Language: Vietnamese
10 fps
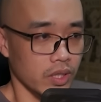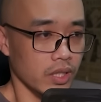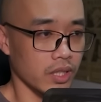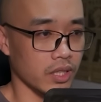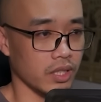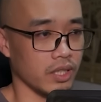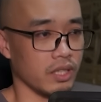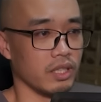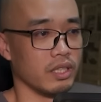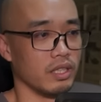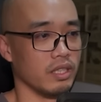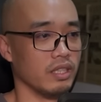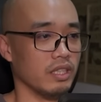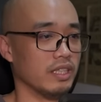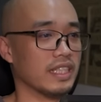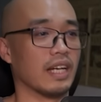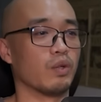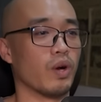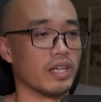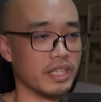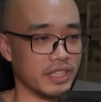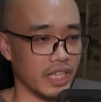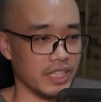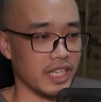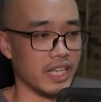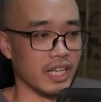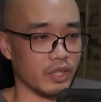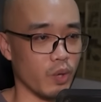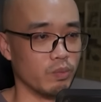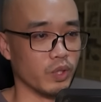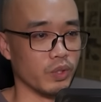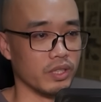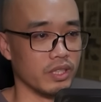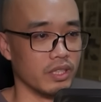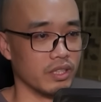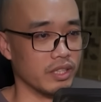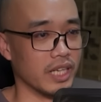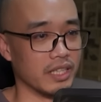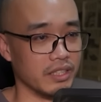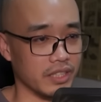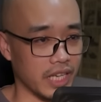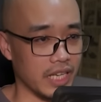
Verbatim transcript: Liễu Ngạn và nữ tử áo đỏ cũng đành phải dừng lại, nhìn về phía thanh niên tóc quăn.